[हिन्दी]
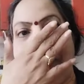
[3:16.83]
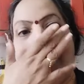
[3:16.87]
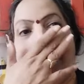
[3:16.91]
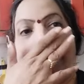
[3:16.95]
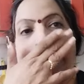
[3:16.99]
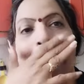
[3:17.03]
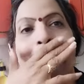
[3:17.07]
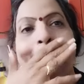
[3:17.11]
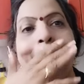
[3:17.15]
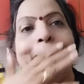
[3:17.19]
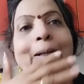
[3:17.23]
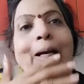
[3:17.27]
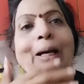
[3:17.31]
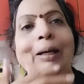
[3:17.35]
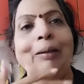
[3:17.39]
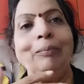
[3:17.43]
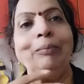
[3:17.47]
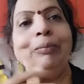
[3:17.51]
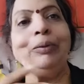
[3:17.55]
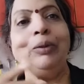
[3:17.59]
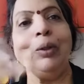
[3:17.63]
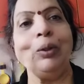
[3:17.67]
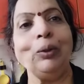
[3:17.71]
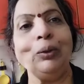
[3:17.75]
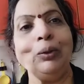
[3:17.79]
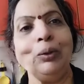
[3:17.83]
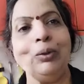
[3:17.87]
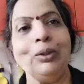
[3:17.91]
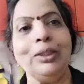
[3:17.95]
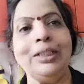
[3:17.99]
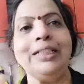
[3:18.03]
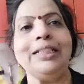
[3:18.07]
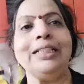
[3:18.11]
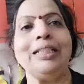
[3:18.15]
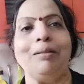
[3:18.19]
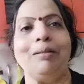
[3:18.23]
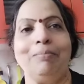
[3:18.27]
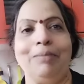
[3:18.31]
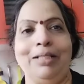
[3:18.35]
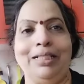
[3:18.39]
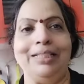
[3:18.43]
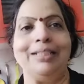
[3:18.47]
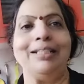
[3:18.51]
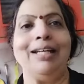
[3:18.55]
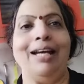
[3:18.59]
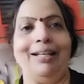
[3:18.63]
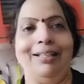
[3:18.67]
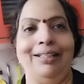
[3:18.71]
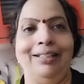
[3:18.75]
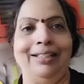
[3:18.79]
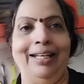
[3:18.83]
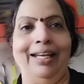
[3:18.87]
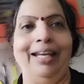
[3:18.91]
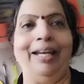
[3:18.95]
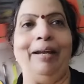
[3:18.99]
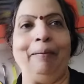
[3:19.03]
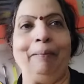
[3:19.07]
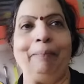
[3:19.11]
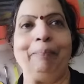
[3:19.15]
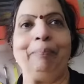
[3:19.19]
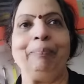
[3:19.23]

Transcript: मतलब हम दोनों की समझदारी है